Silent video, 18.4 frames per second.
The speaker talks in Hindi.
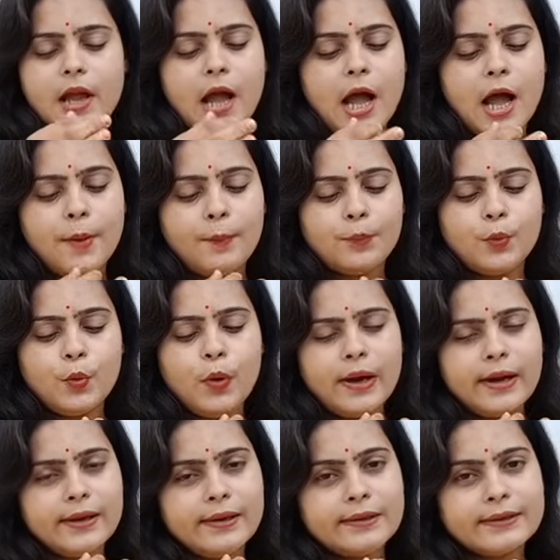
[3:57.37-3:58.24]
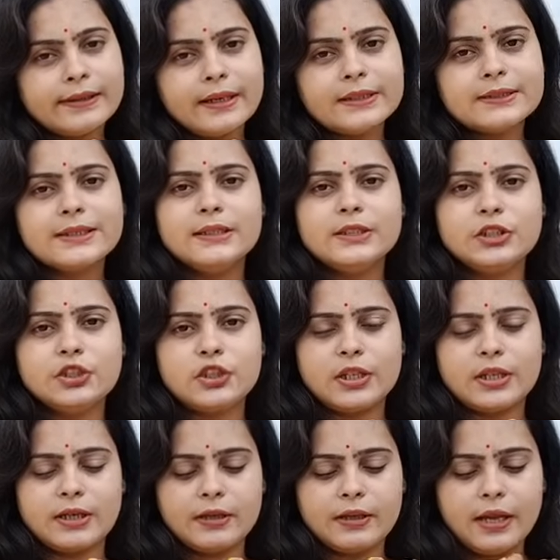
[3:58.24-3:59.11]
आपको हल्का सा
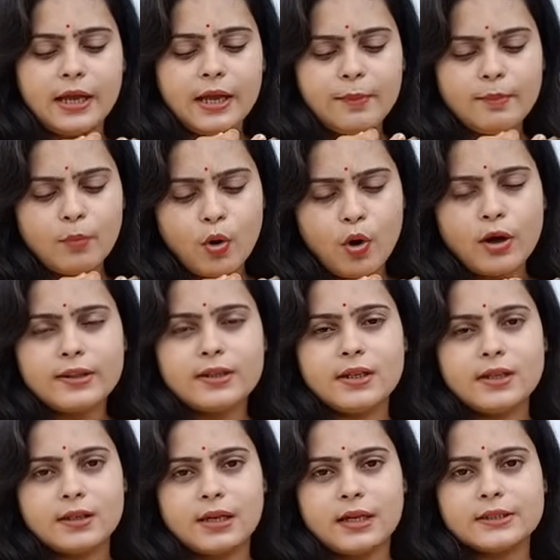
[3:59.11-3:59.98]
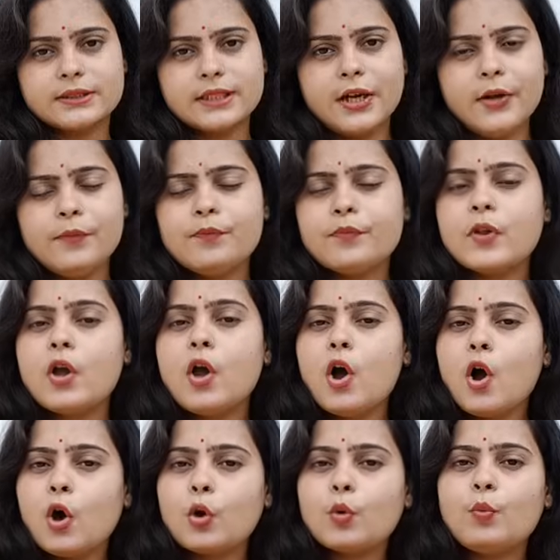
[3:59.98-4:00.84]
नीचे करना है बहुत हल्का सा
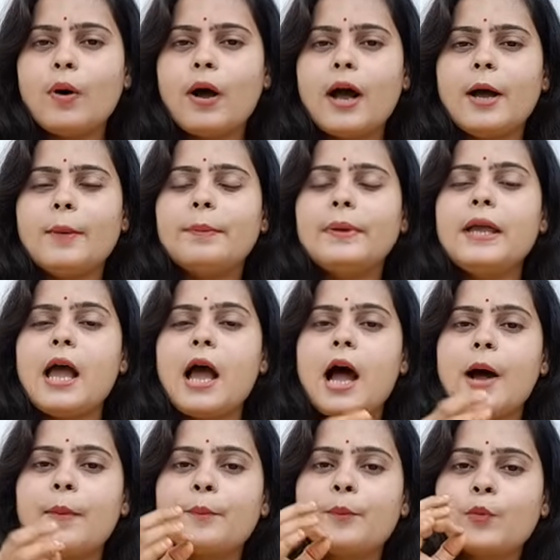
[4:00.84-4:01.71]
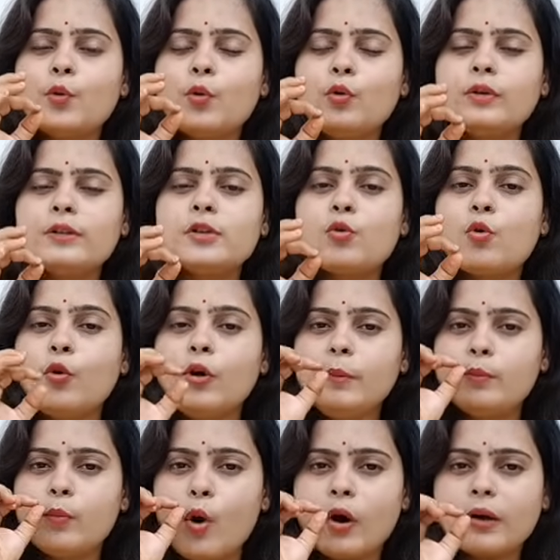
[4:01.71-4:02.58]
और वहाँ पे आपको
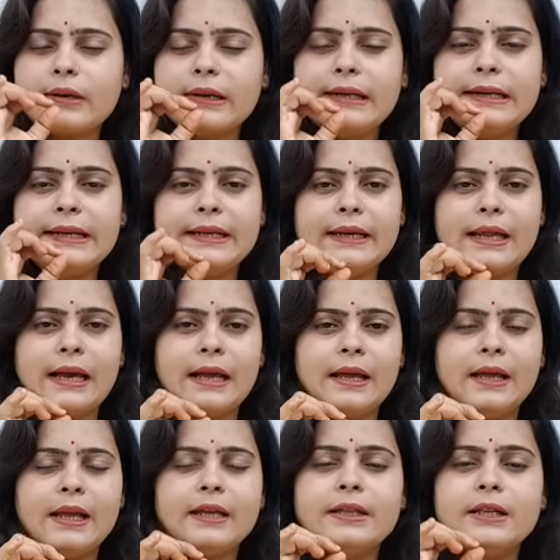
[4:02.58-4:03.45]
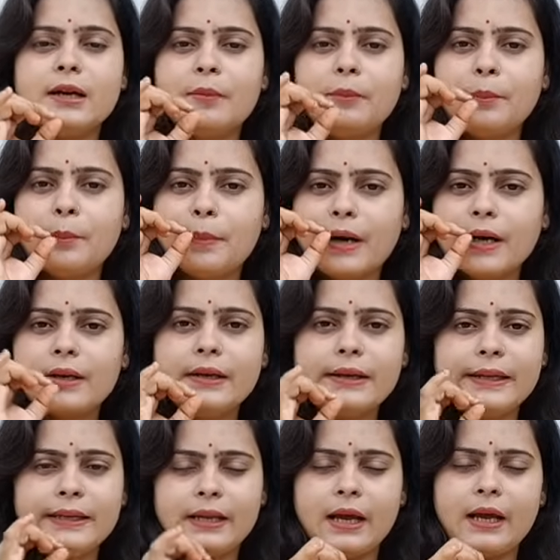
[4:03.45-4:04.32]
कोई बॉटल लेना है या मग
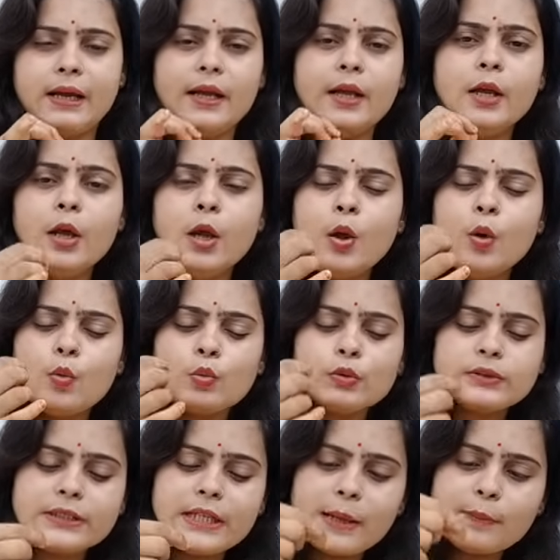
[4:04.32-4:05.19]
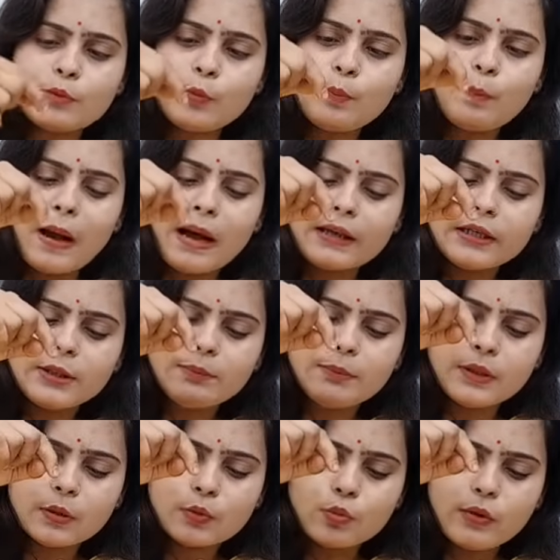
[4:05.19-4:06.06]
लेना है उससे आपको पानी
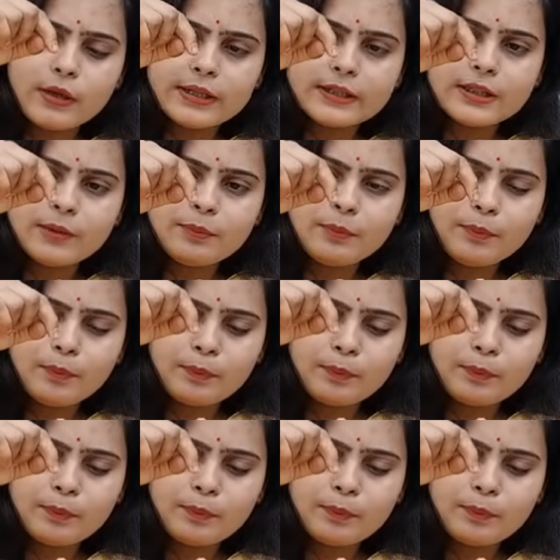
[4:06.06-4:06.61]
बिल्कुल एकदम